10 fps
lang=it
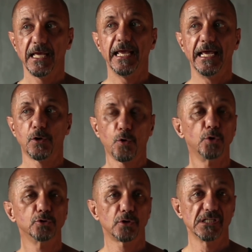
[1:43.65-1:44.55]
è
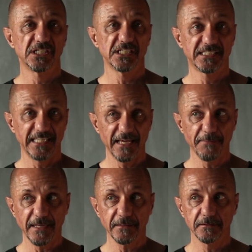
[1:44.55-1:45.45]
contro il
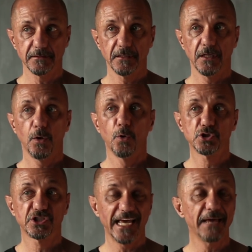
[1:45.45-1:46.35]
sistema o
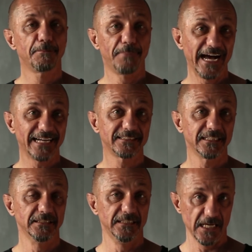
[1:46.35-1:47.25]
se è
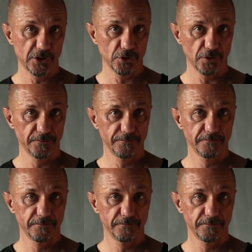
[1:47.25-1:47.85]
parte di esso.